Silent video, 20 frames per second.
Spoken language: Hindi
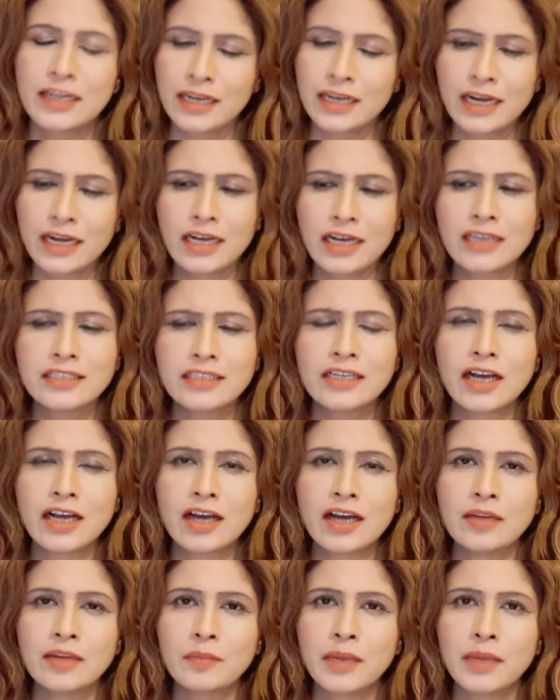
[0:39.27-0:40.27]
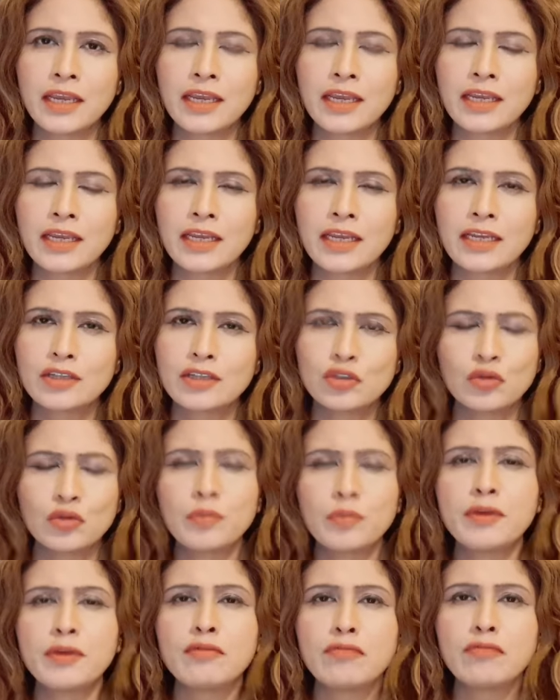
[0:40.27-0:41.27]
डेरा गाजी खान में
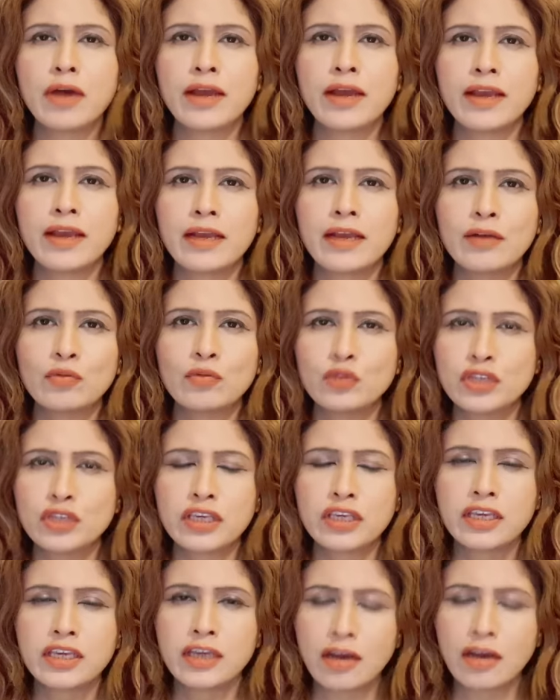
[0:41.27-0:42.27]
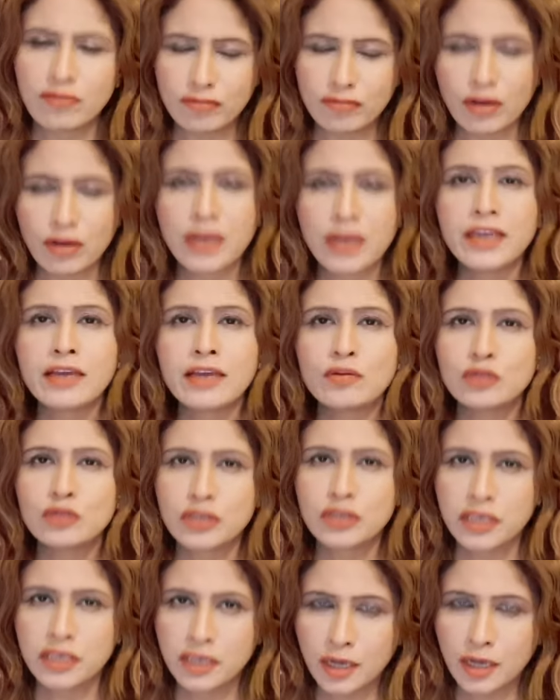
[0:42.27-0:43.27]
जो भी हुआ है उसकी अफवाहें
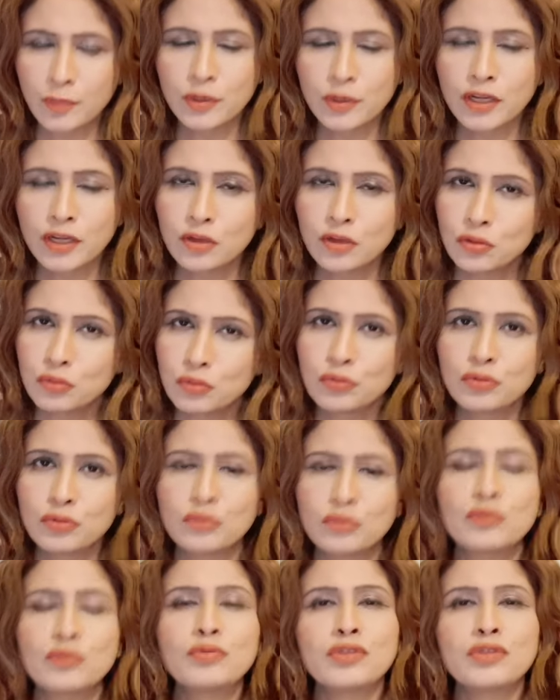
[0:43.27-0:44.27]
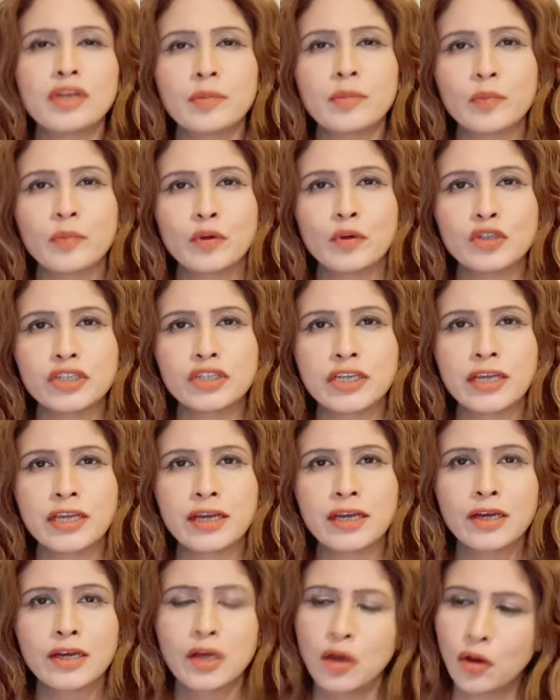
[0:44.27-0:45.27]
उसकी खबरें दूर दूर तक पहुंची
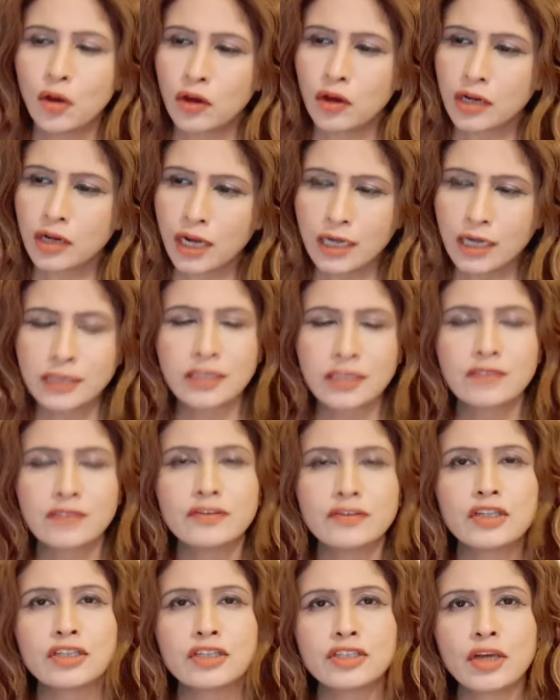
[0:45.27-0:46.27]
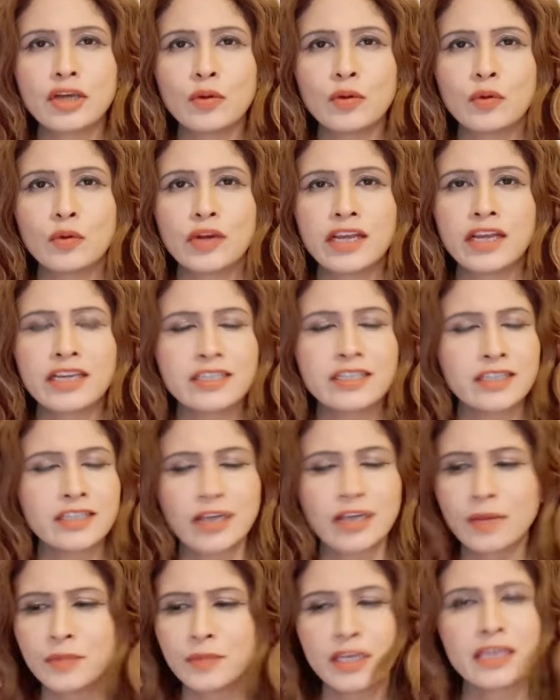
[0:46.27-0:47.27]
हैं और हर तरफ चर्चा हो रहा है कि
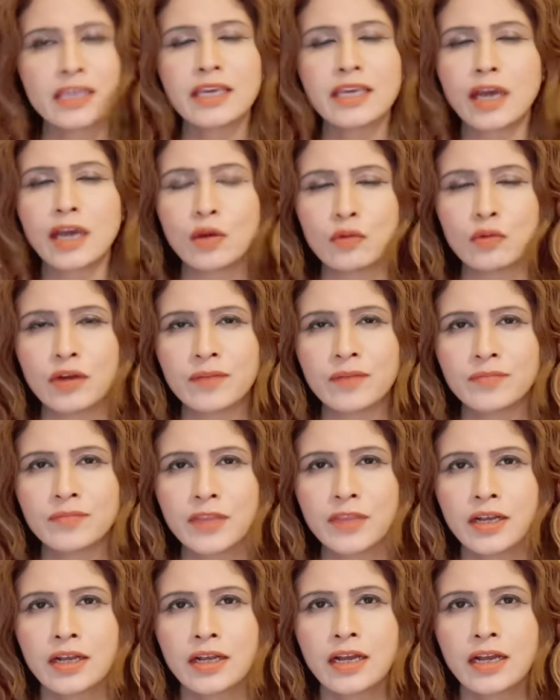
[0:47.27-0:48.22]
जनाब ये क्या हुआ है